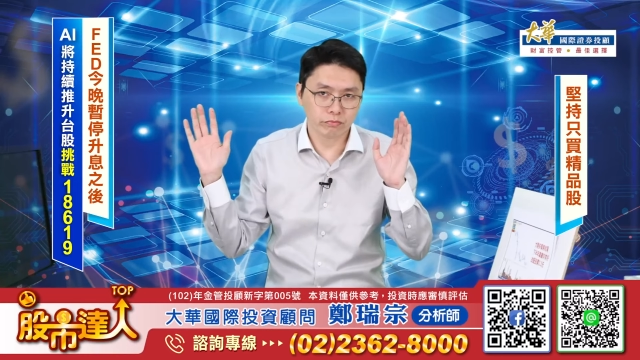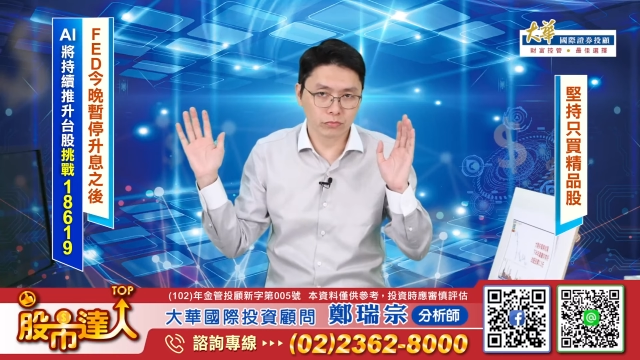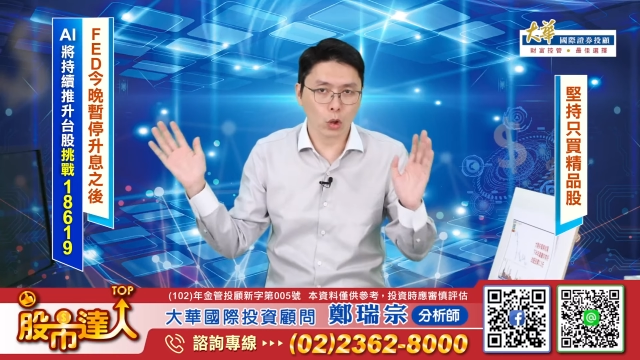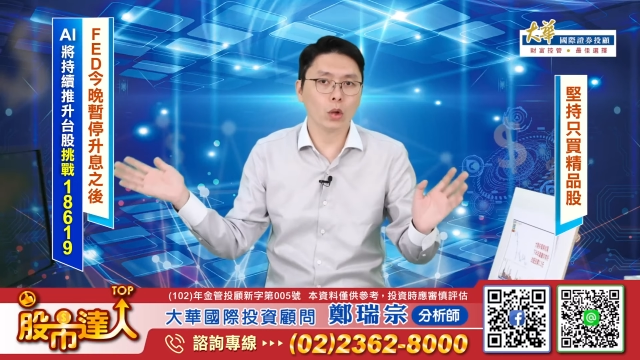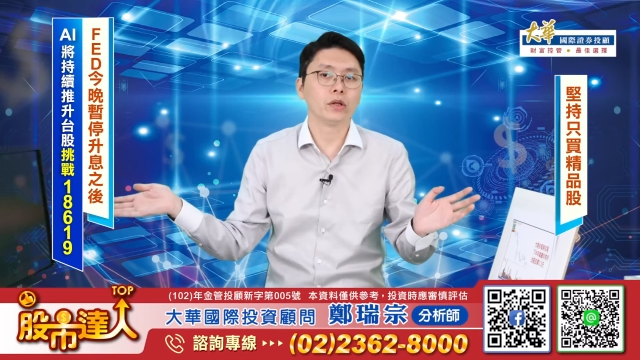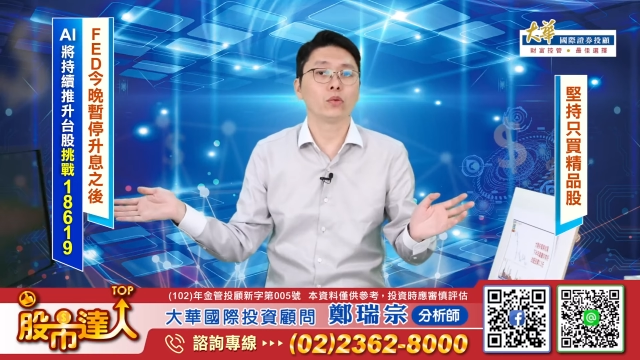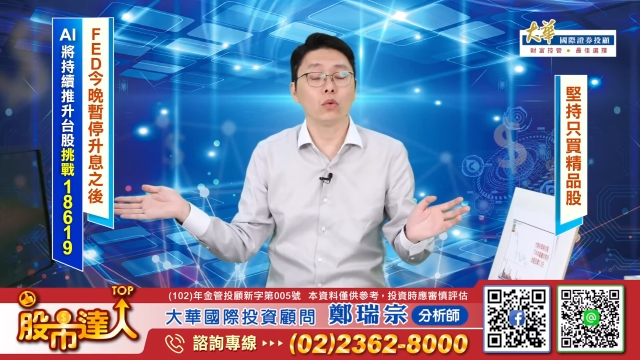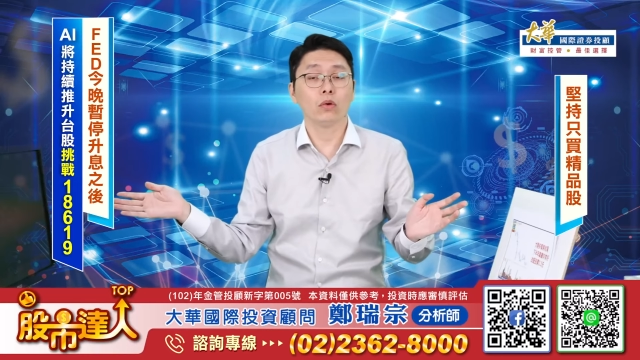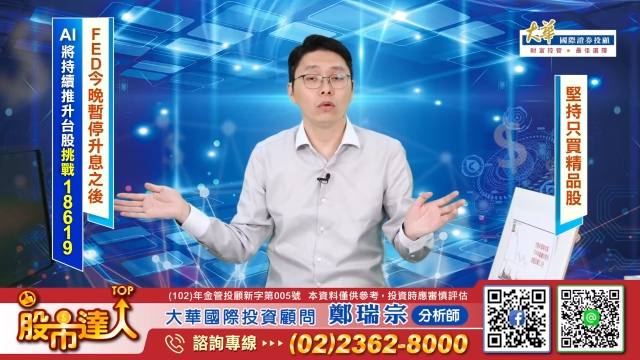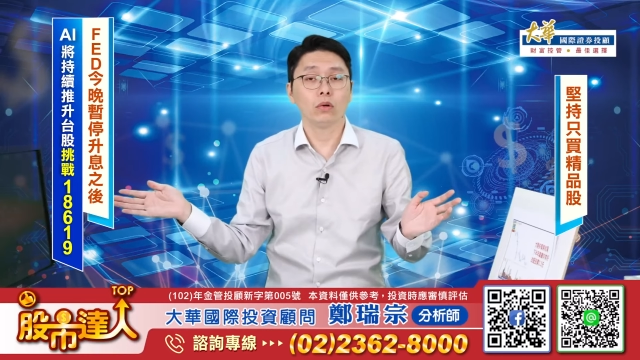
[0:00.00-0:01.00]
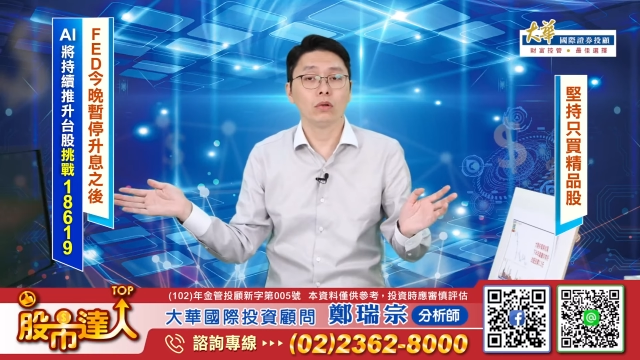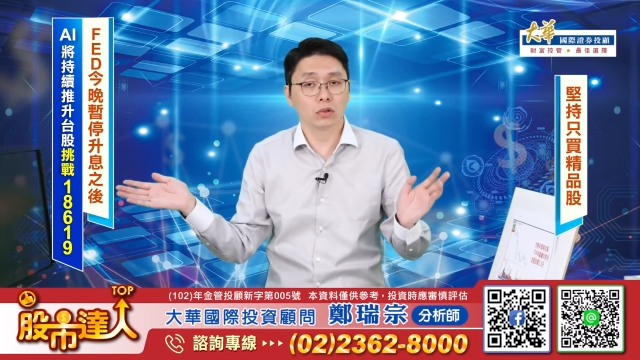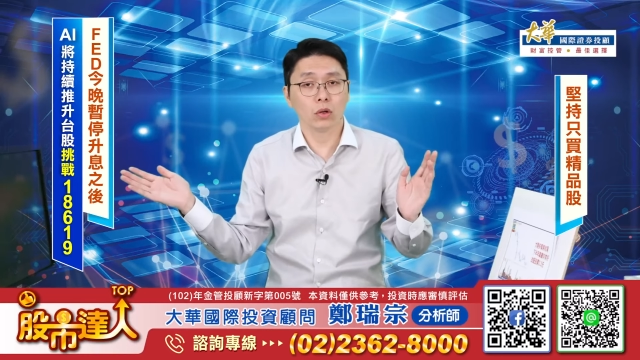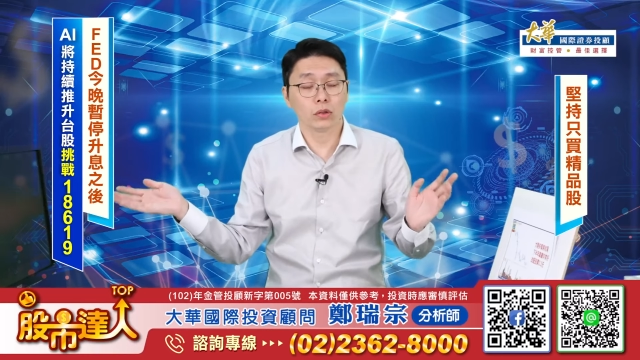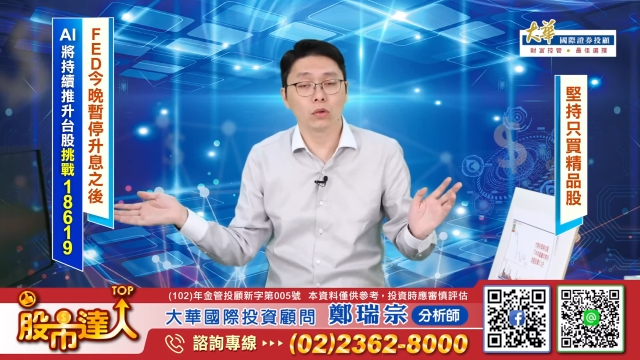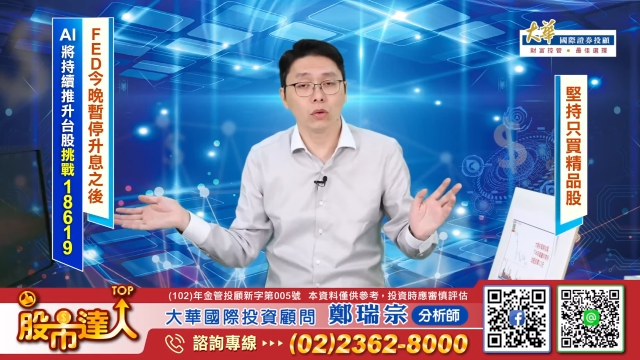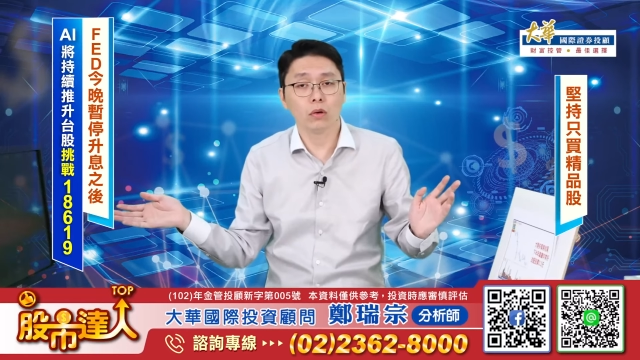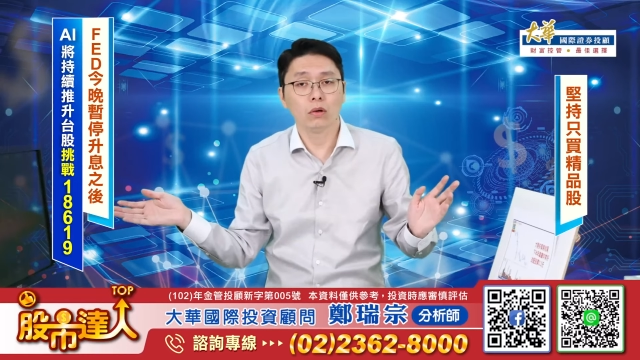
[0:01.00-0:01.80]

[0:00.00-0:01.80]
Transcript: 都很多，都很多。